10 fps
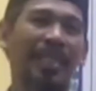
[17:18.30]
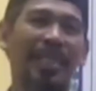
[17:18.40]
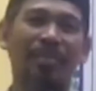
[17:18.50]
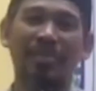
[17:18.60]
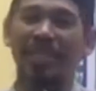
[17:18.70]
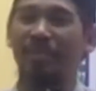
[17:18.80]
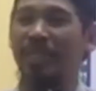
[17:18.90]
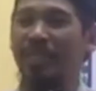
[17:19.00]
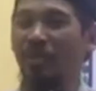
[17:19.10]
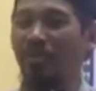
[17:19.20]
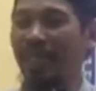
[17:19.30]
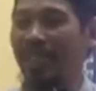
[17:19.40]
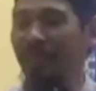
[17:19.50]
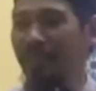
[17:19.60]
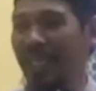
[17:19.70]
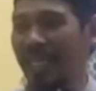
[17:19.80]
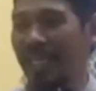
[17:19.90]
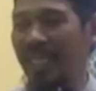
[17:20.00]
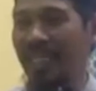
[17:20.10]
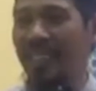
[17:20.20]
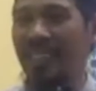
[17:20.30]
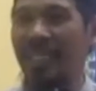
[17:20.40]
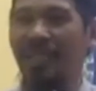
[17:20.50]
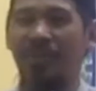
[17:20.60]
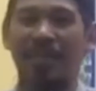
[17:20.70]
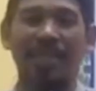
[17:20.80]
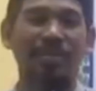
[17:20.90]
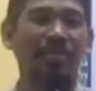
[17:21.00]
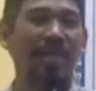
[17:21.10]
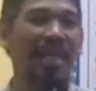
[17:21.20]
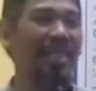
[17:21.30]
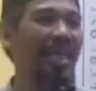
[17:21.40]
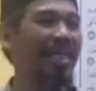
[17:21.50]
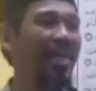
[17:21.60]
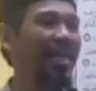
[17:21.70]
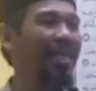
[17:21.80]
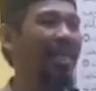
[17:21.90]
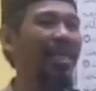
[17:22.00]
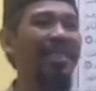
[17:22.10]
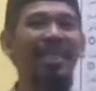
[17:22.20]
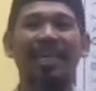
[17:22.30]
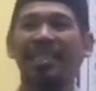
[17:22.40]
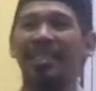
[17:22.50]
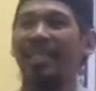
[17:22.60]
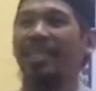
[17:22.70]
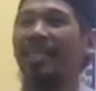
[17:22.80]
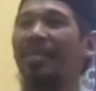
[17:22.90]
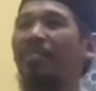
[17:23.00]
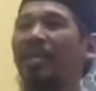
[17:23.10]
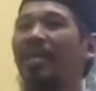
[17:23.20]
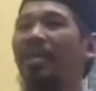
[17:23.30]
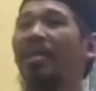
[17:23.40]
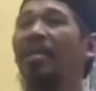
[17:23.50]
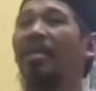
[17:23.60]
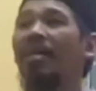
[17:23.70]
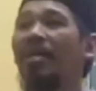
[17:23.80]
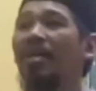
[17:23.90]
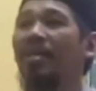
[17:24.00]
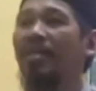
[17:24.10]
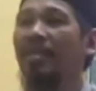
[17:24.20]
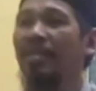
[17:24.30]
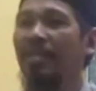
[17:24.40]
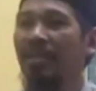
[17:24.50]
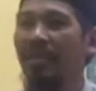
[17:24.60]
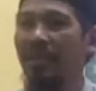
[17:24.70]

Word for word: Yang bisa mengobatin penyakit kita secara total sebenarnya adalah kedekatan hati kita kepada Allah.